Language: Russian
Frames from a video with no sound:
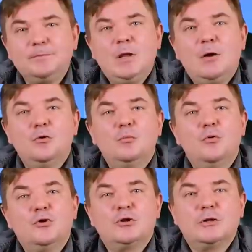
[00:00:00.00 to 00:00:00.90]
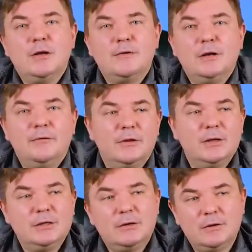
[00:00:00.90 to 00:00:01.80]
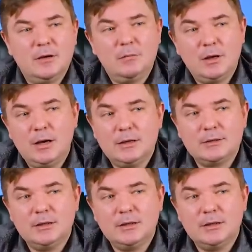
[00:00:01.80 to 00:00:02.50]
доход больше ставки рефинансирования облагается